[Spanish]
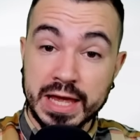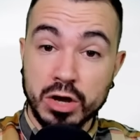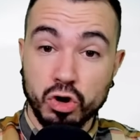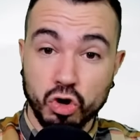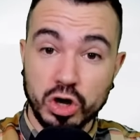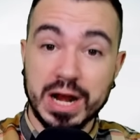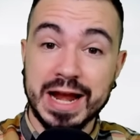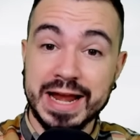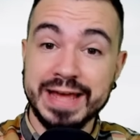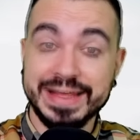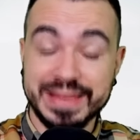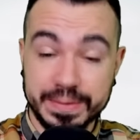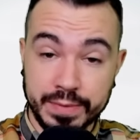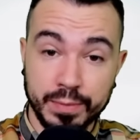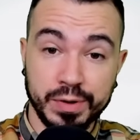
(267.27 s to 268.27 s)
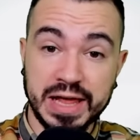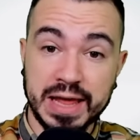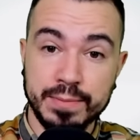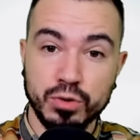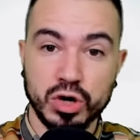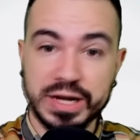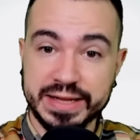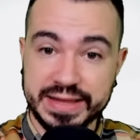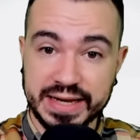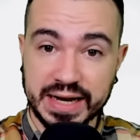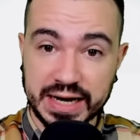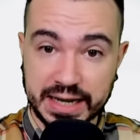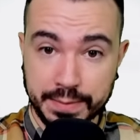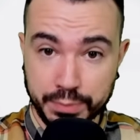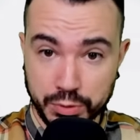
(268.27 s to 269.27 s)
Con la ley de memoria democrática
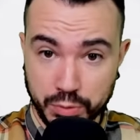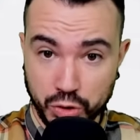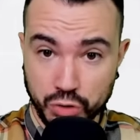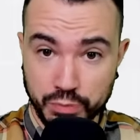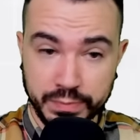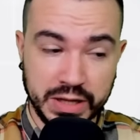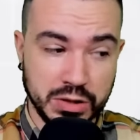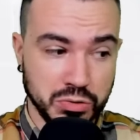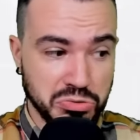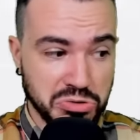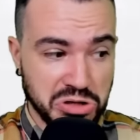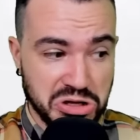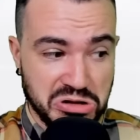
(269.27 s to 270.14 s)
que aprobó con Bildu,